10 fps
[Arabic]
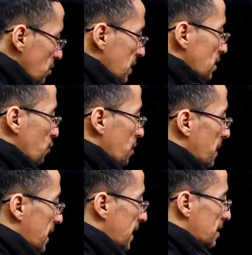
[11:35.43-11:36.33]
عاوتاني دوك
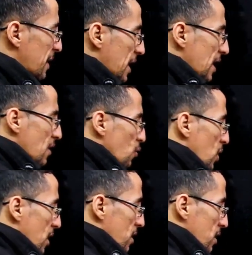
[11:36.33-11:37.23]
المراحل المرحله
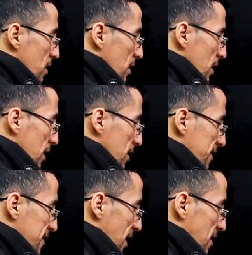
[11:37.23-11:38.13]
الاولى
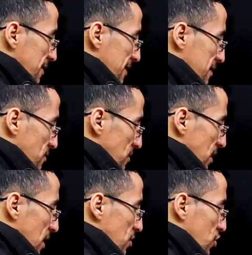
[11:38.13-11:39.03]
انيسياليزاسيون
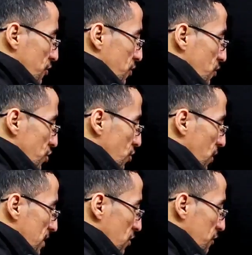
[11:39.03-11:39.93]
غنشوفو
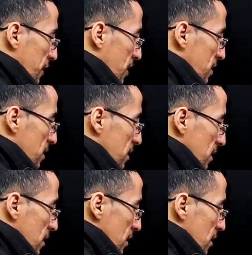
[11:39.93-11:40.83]
شنو غنديرو فيها
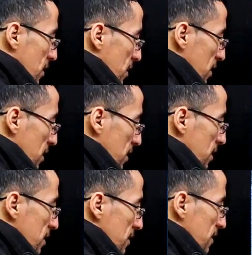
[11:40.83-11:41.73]

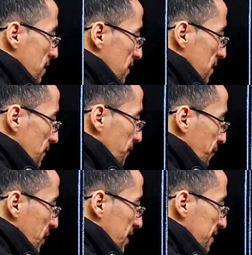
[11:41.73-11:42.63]
اني
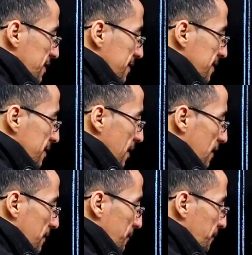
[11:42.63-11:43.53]

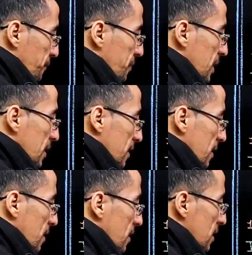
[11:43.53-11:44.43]
سيا
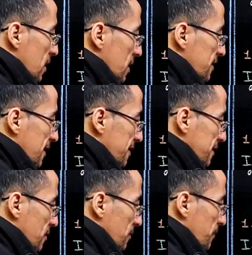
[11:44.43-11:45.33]

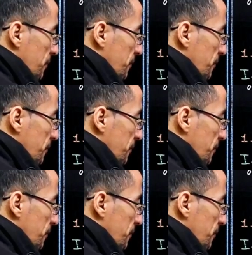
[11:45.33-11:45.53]
ليزاسيون